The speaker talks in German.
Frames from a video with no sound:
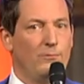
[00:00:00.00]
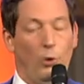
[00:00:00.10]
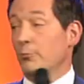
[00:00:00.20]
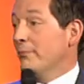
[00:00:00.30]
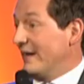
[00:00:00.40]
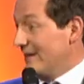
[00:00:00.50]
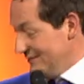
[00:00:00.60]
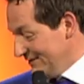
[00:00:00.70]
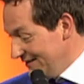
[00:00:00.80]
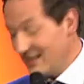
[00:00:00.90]
Und
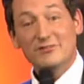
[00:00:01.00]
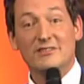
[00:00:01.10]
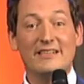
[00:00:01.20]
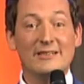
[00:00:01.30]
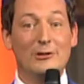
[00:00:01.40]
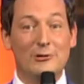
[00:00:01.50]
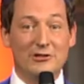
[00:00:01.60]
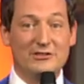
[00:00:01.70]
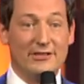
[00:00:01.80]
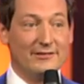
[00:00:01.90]
meckern dann, dass wir selten
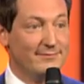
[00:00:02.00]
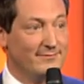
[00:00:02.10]
glücklich sind.